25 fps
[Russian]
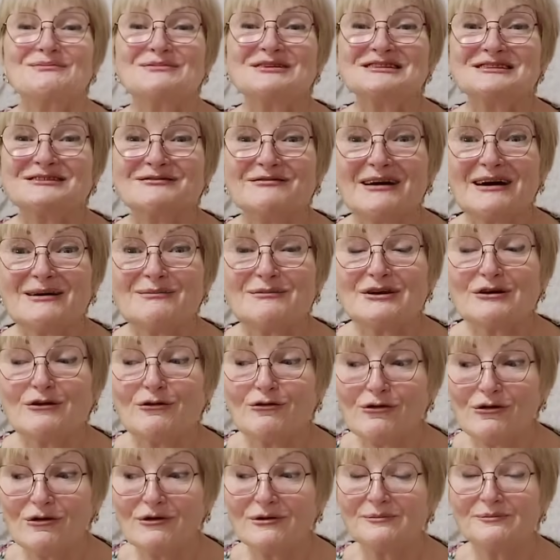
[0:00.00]
мы с вами
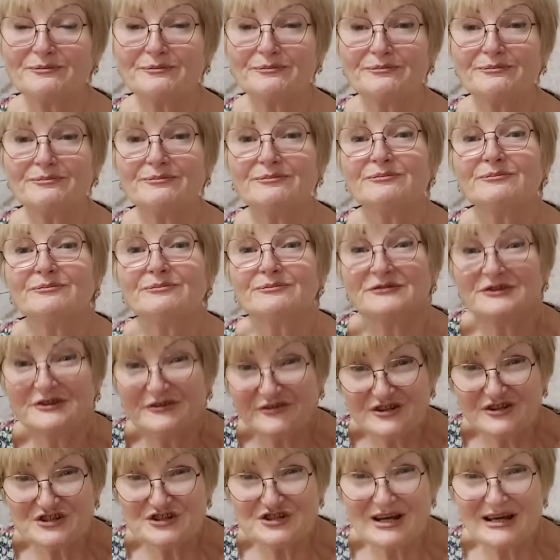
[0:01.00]
о
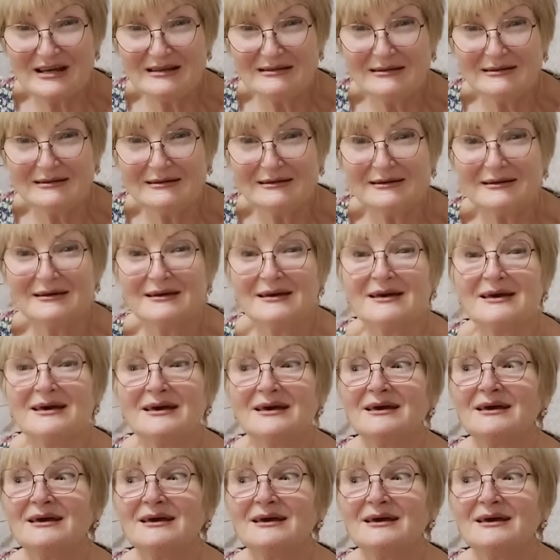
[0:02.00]
движении,